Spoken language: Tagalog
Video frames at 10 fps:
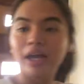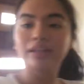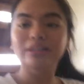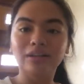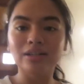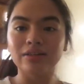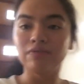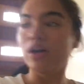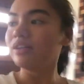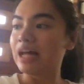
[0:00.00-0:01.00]
i-edit ang isang
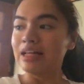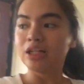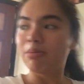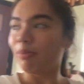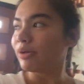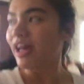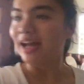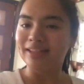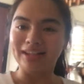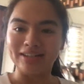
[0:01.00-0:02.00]
vlog dahil hindi ka pa po
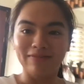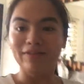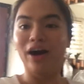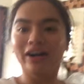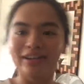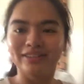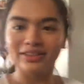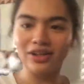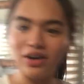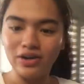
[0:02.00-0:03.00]
na-edit ang isang vlog
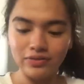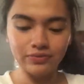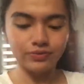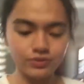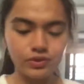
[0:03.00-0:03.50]
totoo